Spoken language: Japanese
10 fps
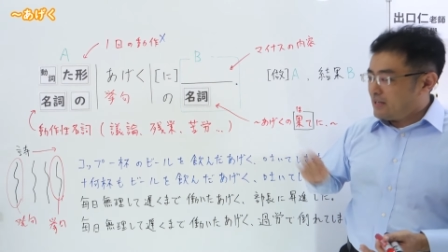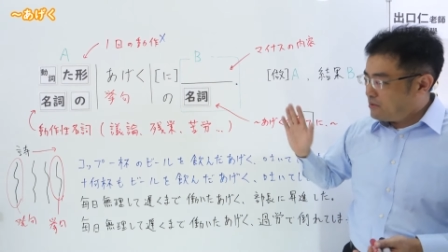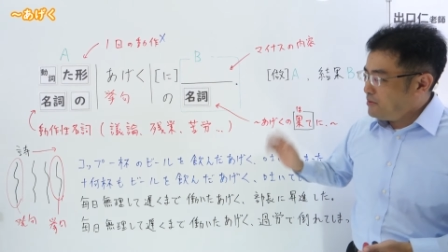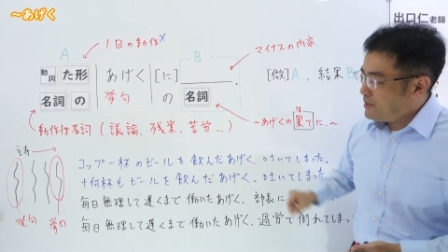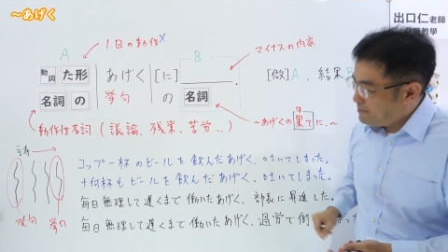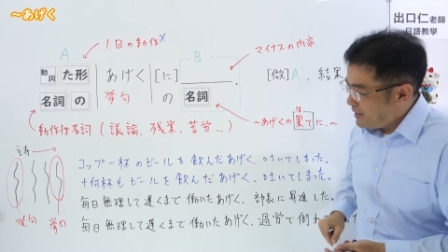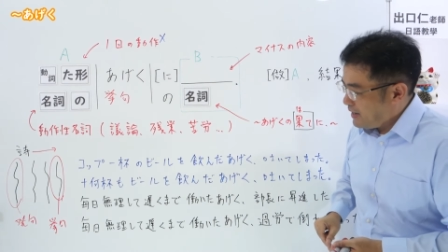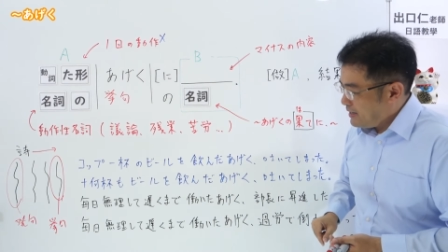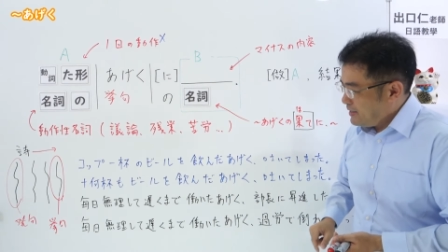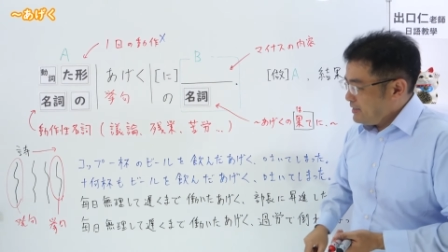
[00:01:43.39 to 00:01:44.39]
例え
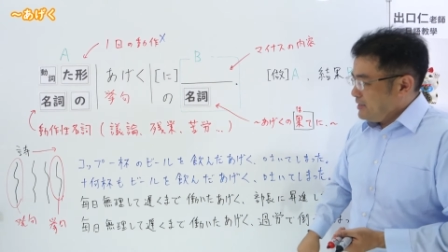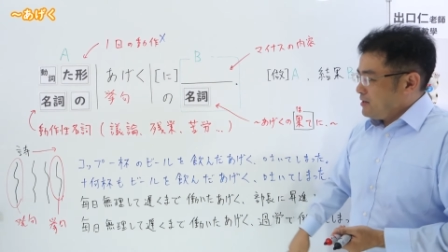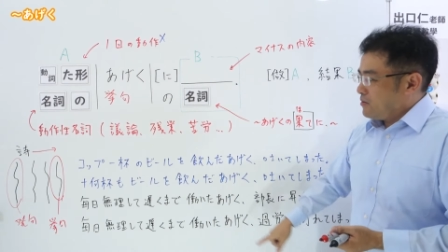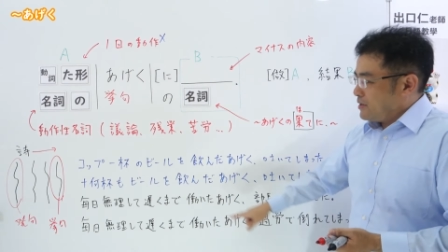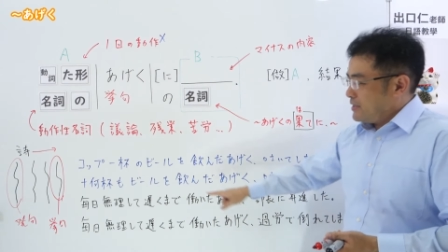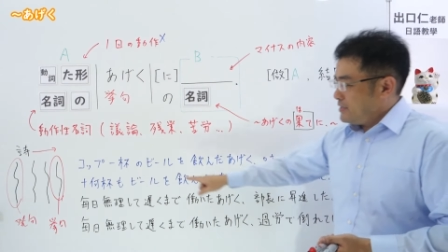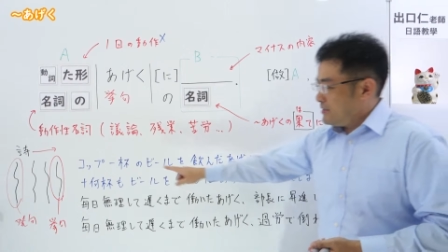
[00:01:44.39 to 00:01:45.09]
ば、これです